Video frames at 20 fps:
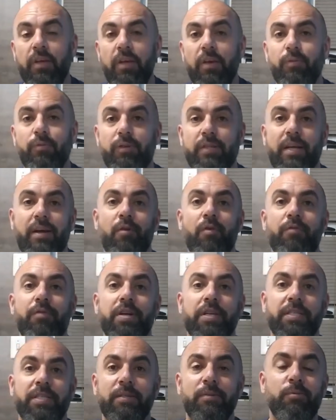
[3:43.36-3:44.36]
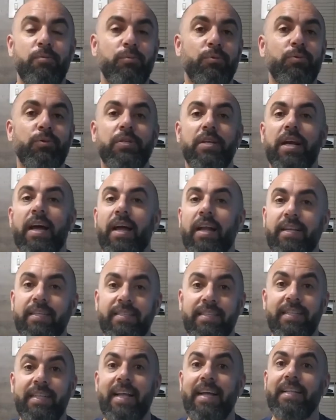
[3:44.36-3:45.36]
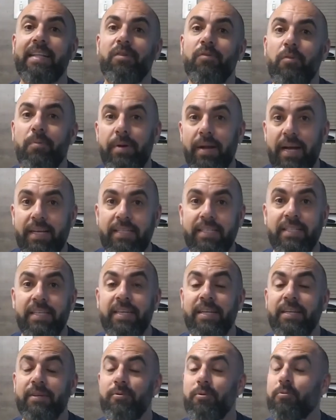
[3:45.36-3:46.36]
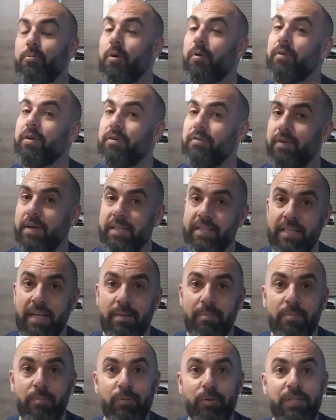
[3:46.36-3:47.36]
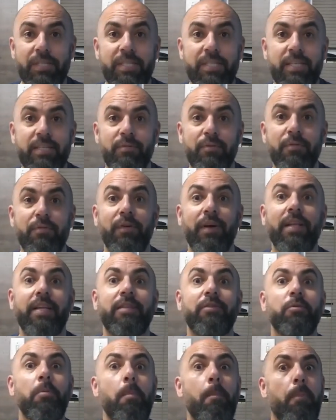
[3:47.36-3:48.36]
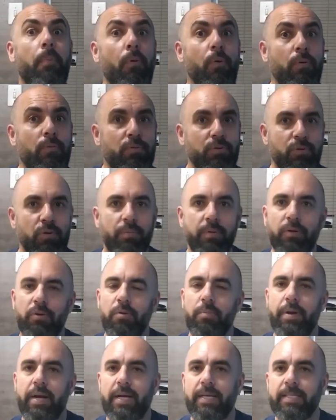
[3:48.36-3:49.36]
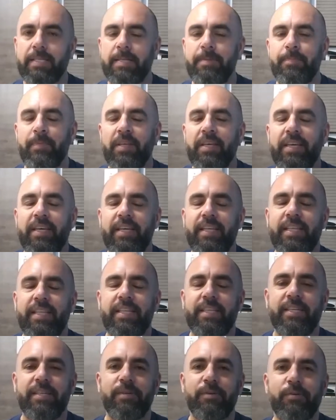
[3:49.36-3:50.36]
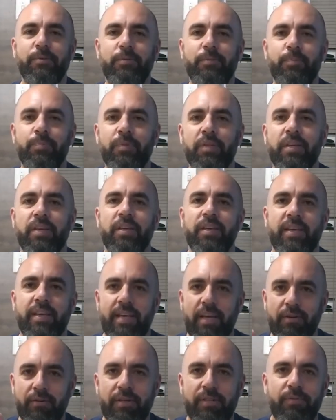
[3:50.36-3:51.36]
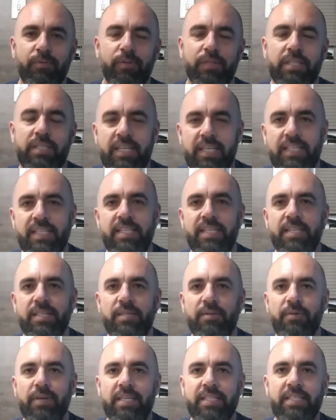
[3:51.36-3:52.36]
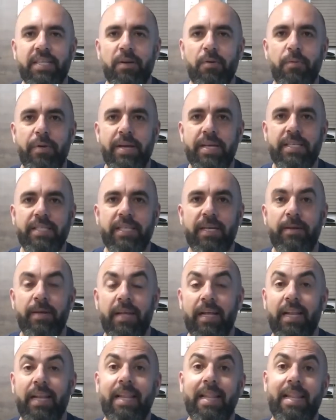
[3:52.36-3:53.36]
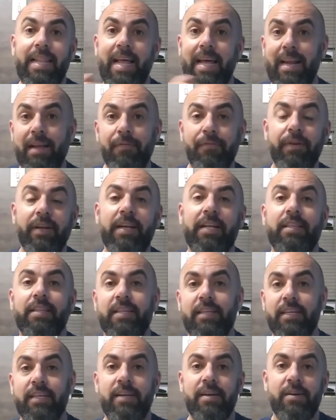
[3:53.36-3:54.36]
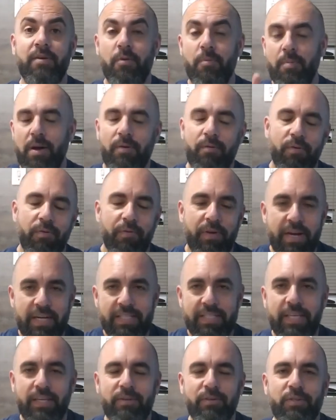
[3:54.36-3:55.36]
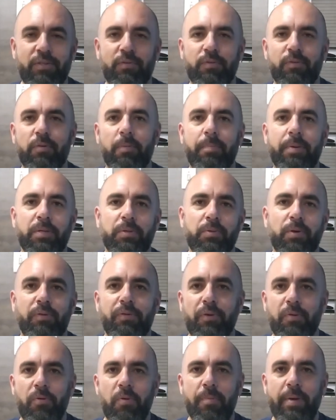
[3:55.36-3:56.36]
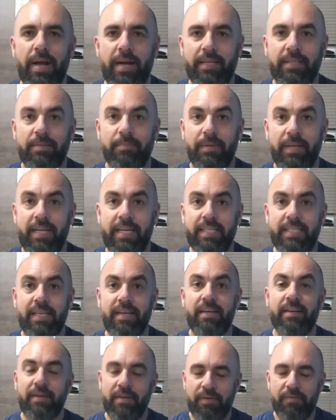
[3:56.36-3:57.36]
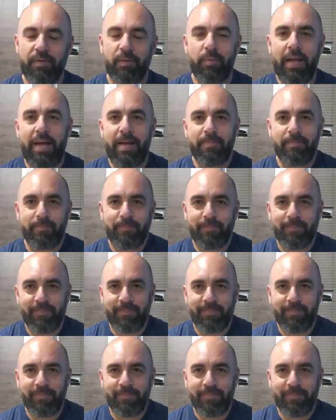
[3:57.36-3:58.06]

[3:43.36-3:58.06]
eu vou estar tá conversando com um dos caras lá da Gobrax, no qual ele vai estar tá me mostrando e falando um pouco sobre a Gobrax. Então, Quero que vocês assistam a sequência lá na Fenatran, uma conversa aí que eu tive com o pessoal da Gobrax, beleza? Vamos lá?